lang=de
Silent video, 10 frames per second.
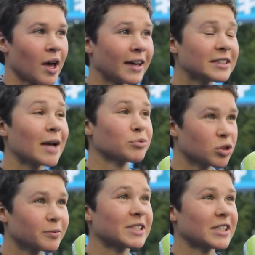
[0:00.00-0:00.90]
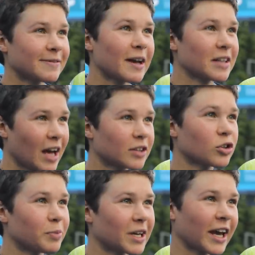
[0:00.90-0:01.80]
Äh, ich habe schon mit der zweiten
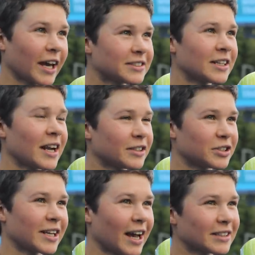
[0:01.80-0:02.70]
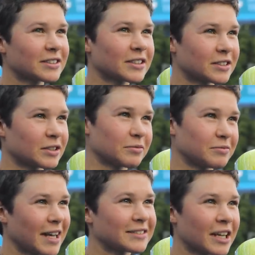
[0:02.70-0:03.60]
Radgruppe gerechnet. Also die erste ist
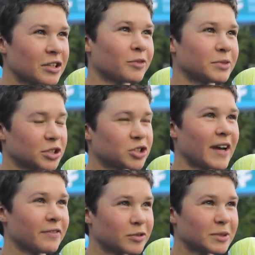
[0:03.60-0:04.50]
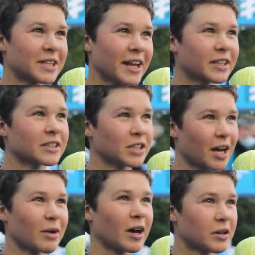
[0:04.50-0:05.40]
derzeit noch ein bisschen schwer für mich, denke ich.
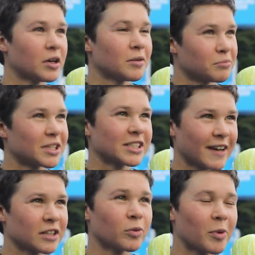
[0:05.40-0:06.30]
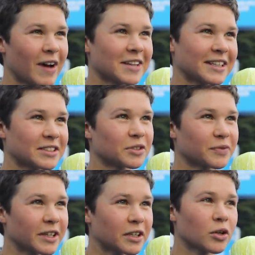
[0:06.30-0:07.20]
Aber mit der zweiten Gruppe war ich echt
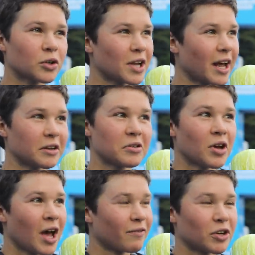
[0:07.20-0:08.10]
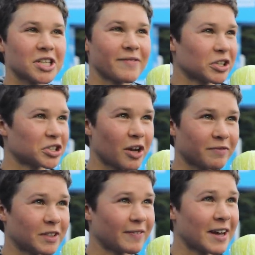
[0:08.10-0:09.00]
zufrieden und dann wollte ich einfach
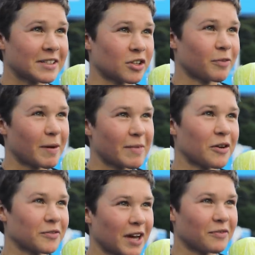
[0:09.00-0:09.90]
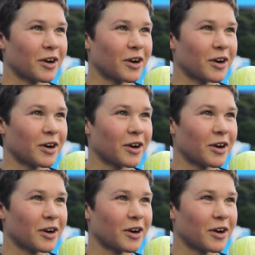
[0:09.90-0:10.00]
schauen, wie weit es noch beim Laufen nach